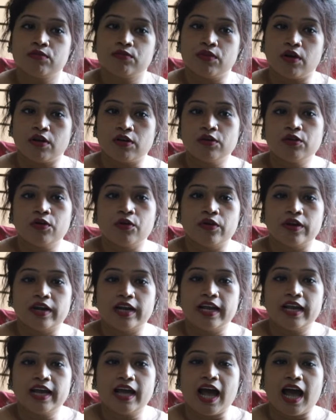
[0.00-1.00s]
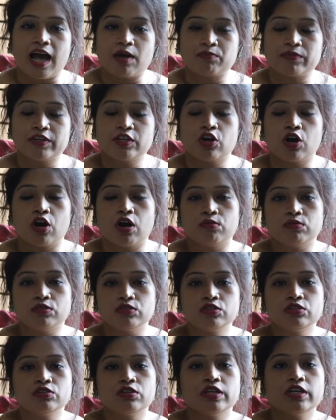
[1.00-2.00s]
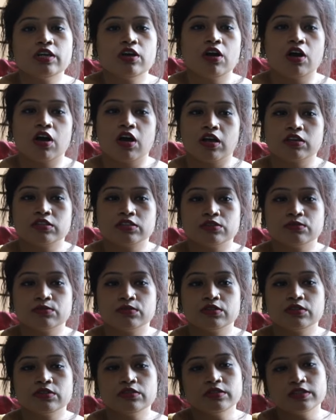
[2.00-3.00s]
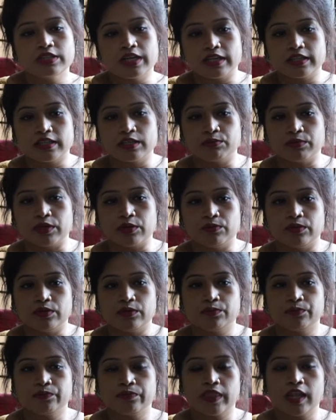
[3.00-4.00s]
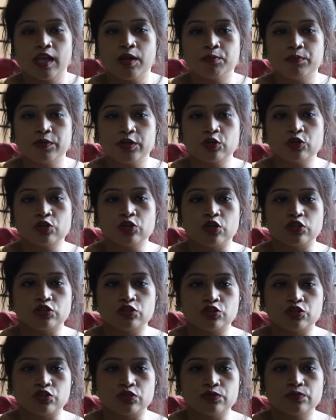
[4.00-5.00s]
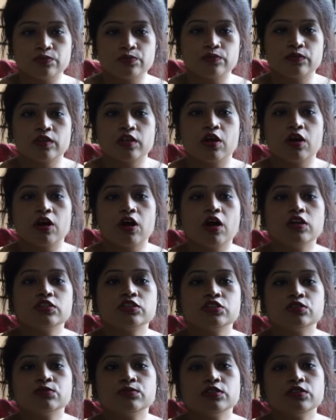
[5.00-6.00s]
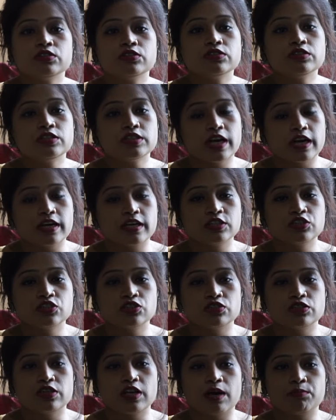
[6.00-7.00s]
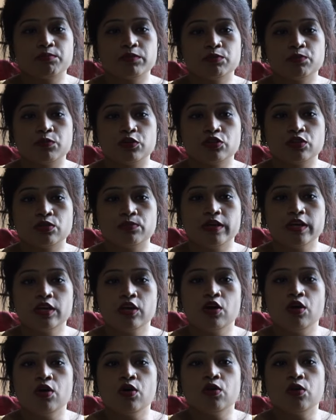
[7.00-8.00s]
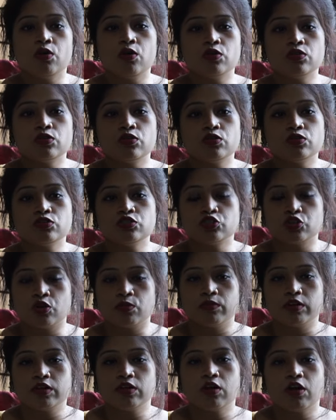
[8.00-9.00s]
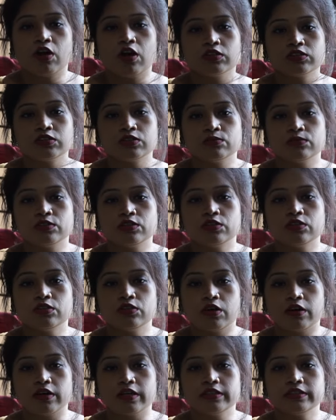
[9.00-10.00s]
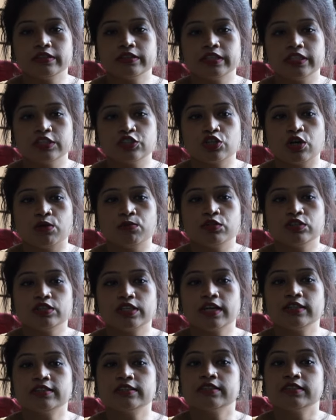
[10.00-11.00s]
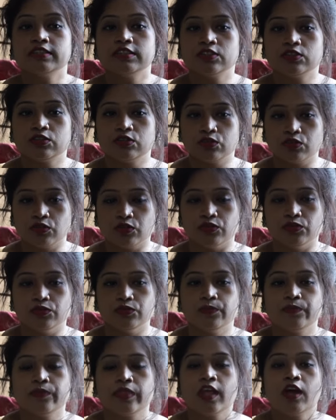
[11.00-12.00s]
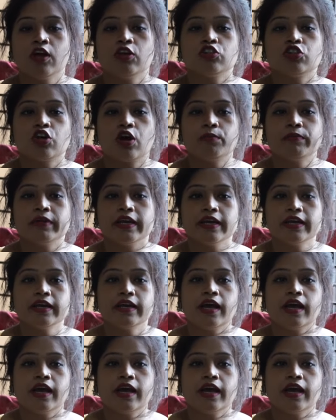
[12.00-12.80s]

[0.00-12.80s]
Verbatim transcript: ফলো করলে আপনি অবশ্যই হস্তমৈথুন ছাড়তে পারবেন প্রিয় দর্শক হস্তমৈথুন ছাড়ার জন্য আপনি প্রথমে কোন কোন সময় হস্তমৈথুন করেন সেই সময়টা চিহ্নিত করুন তবে